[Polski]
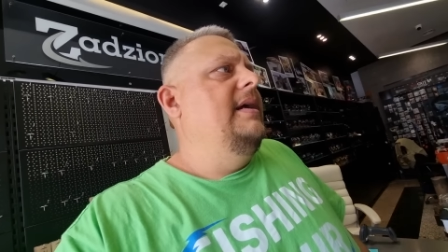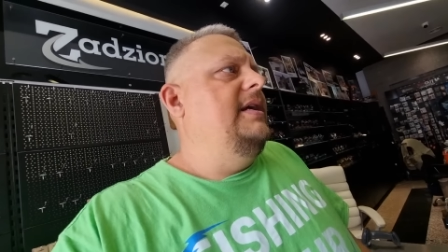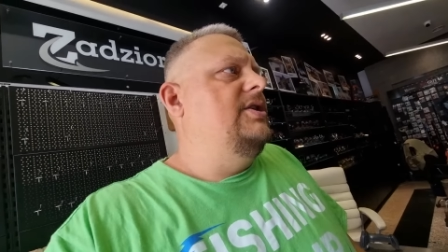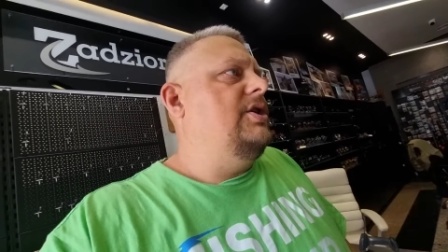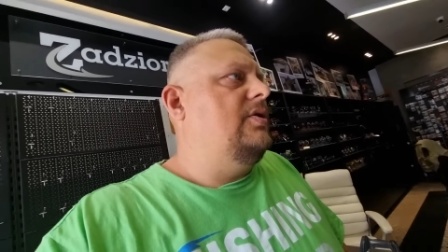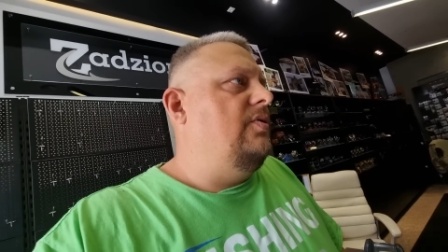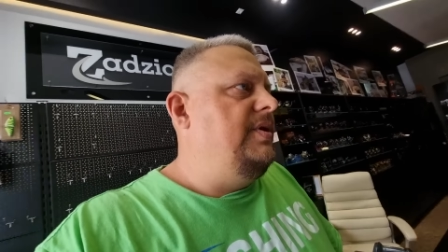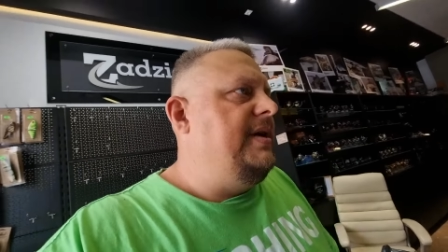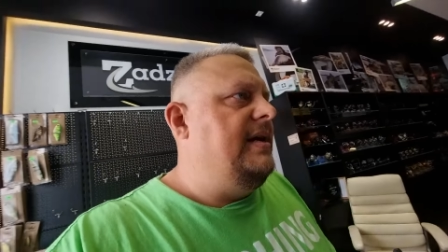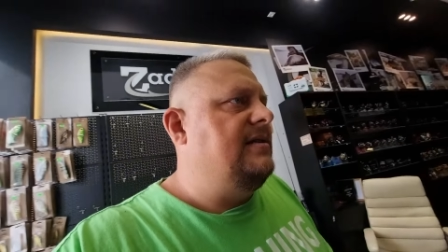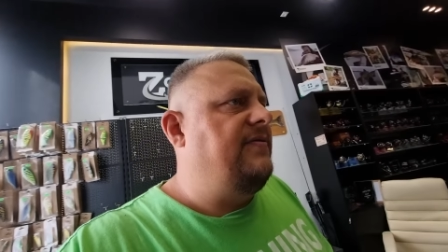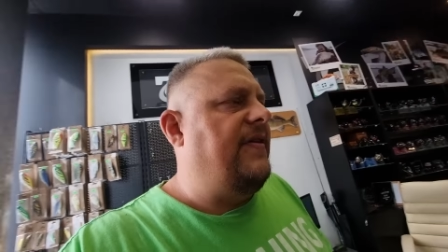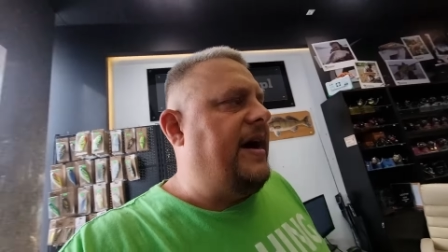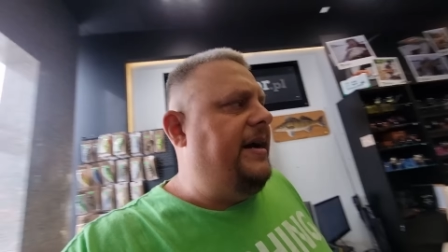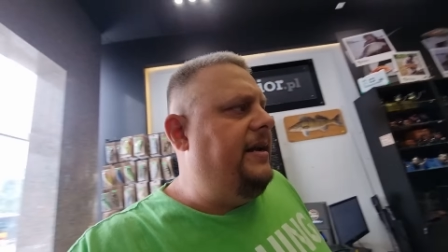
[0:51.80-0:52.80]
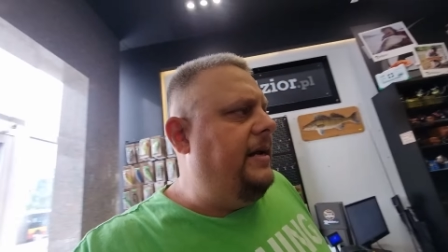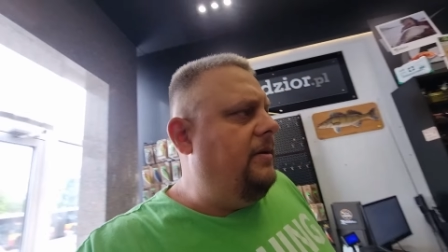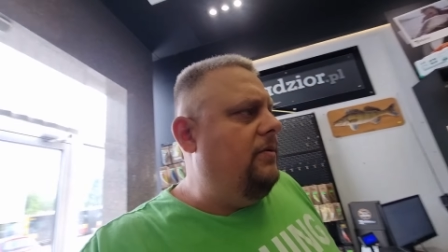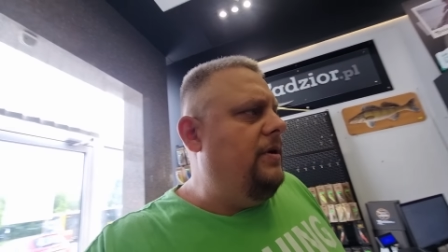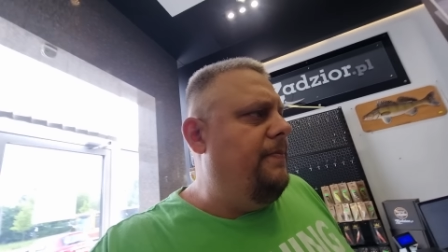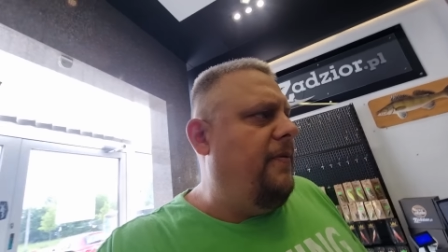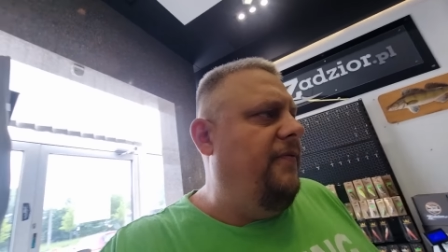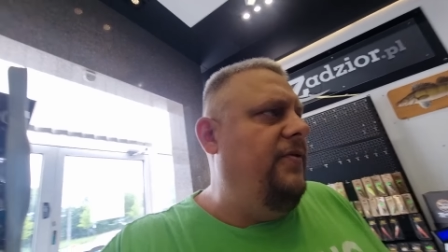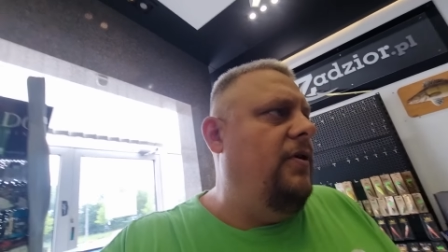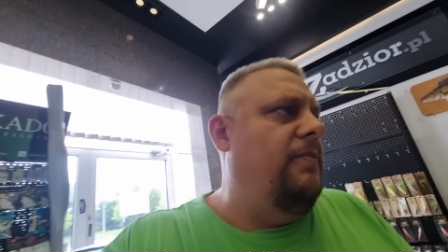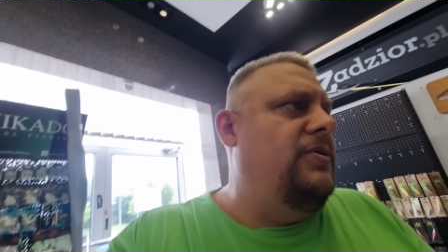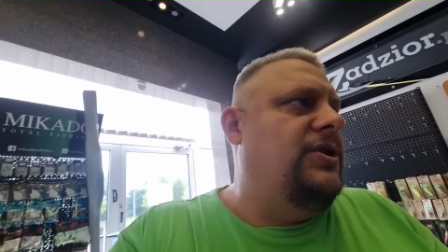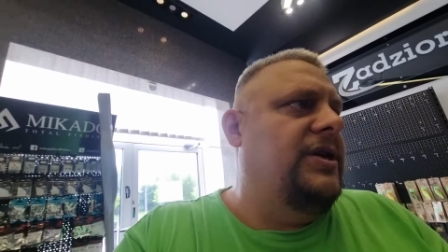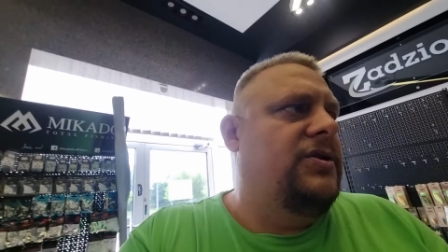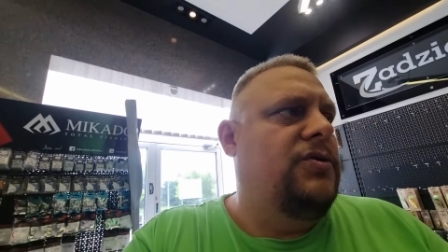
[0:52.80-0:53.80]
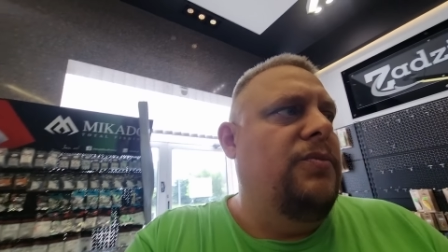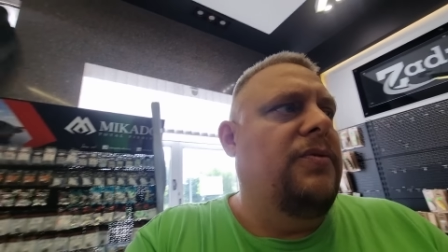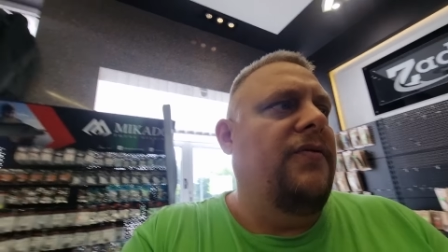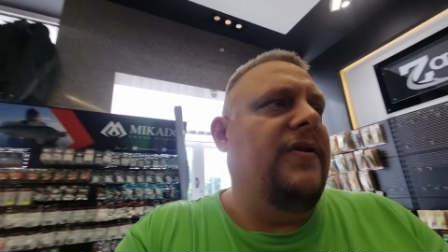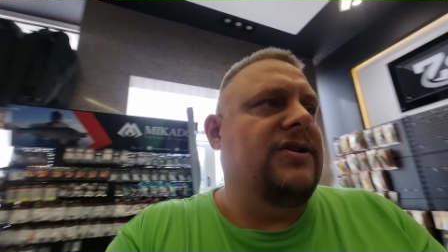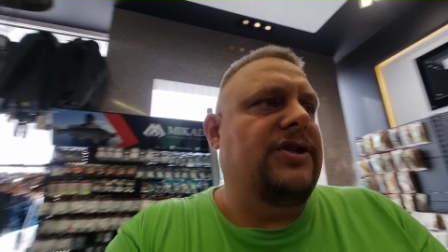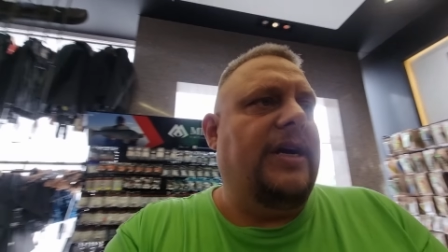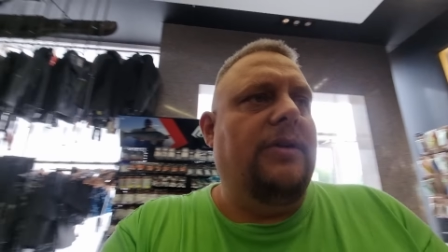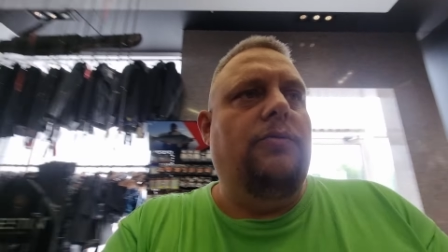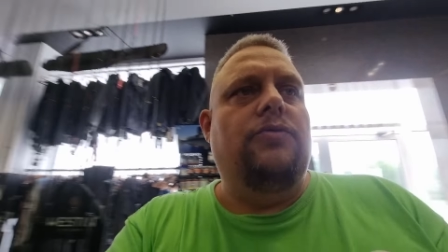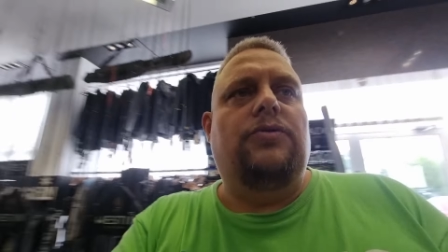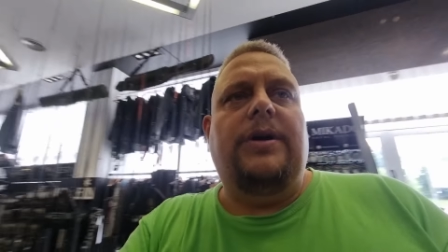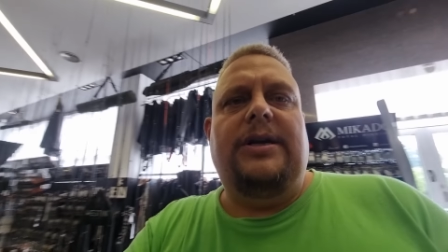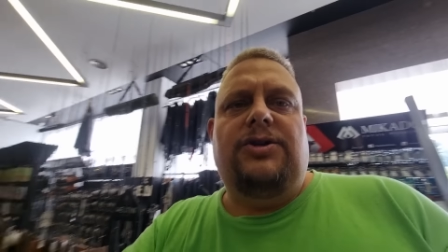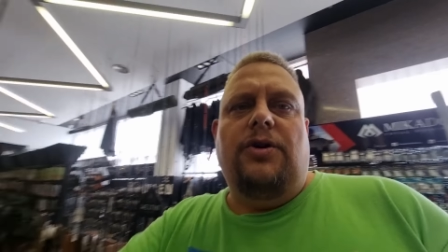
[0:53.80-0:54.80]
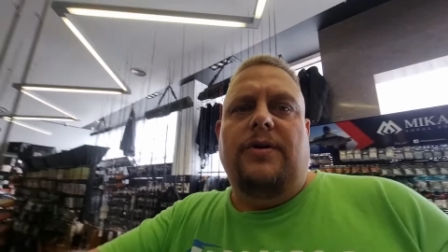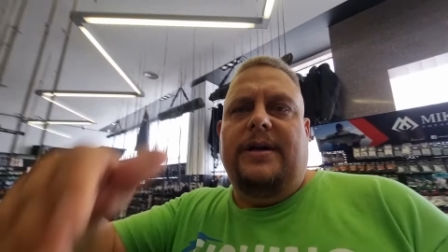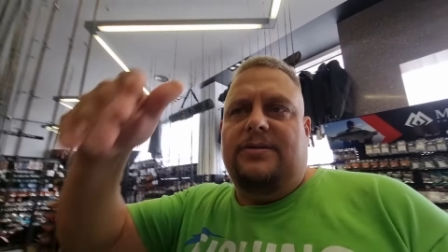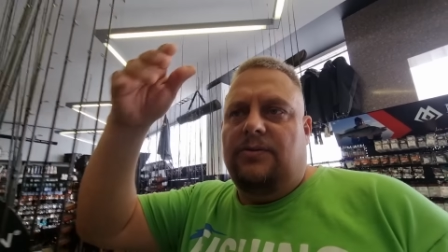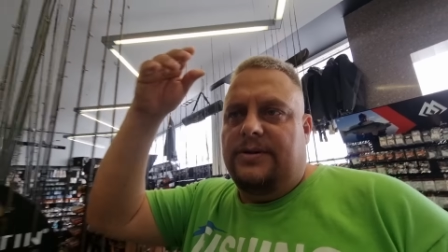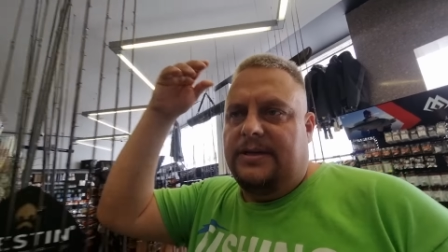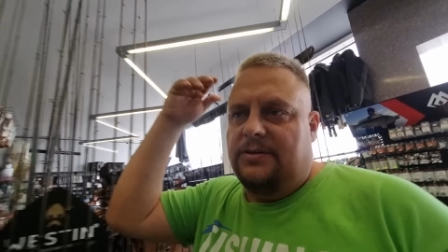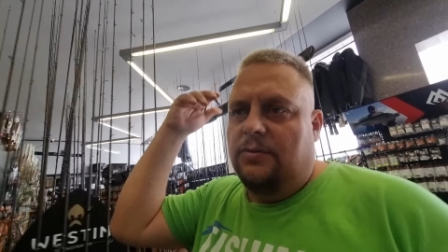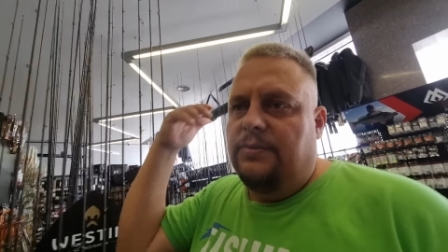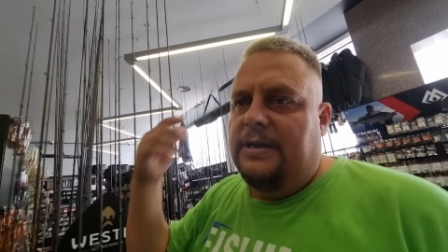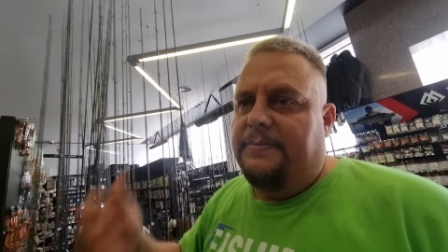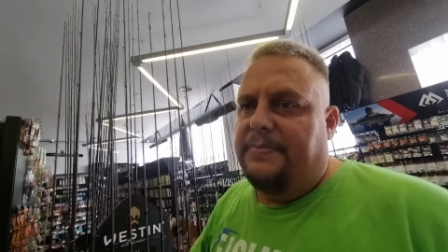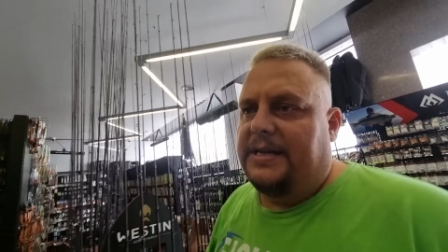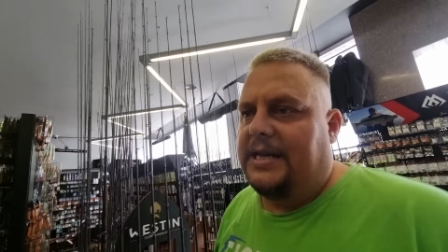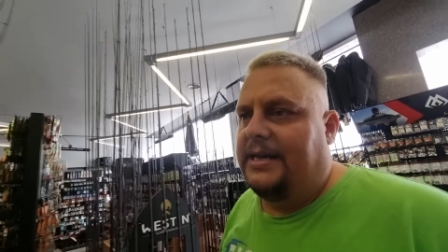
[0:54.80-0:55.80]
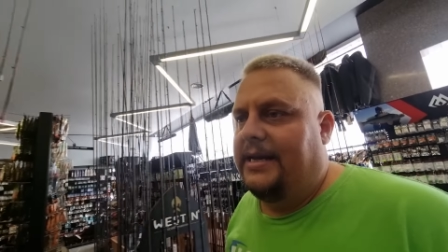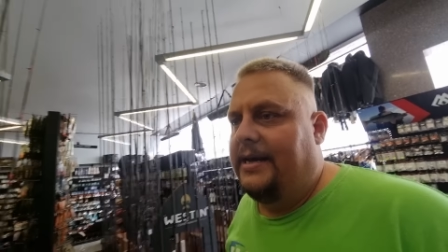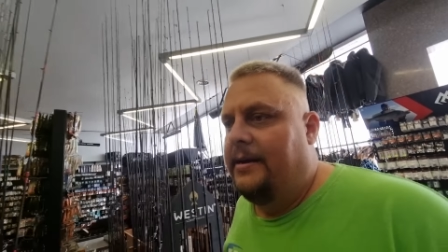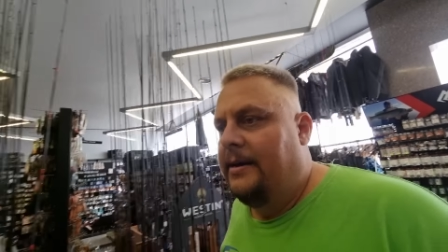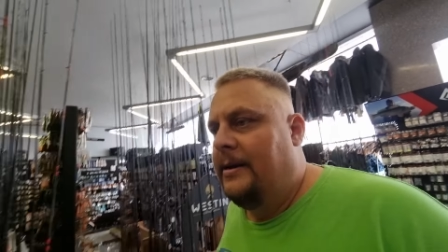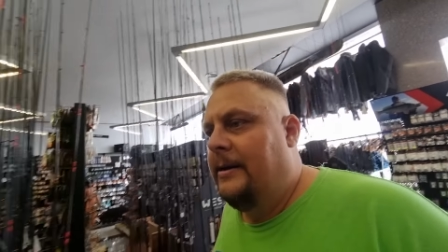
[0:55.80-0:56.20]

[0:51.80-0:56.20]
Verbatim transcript: i że to nie jest fajne, no nie powinno być tych sumków aż tak dużo, a ciągle są te sumki pytane,